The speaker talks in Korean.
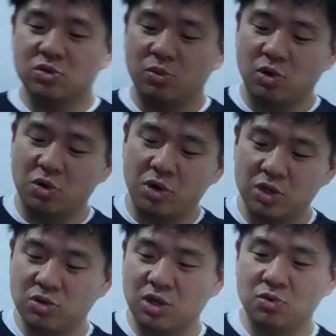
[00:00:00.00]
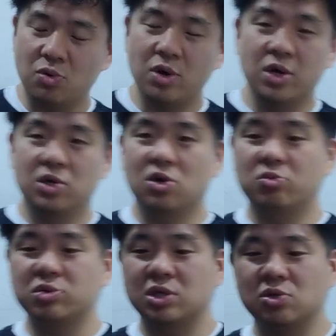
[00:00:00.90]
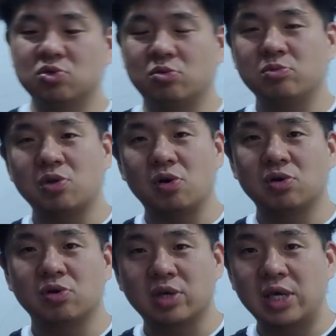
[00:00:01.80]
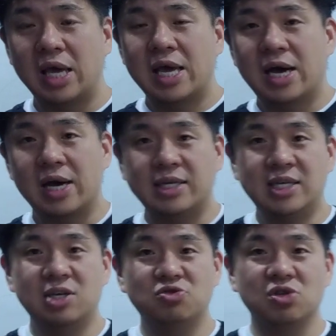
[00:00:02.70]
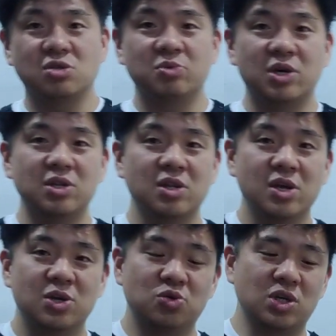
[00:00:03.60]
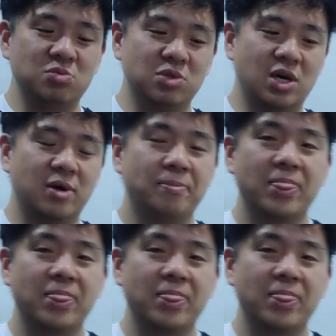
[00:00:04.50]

좀 어려워하더라도 여러분께서 좀 너그러이 아, 이해해 주셨으면 좋겠습니다.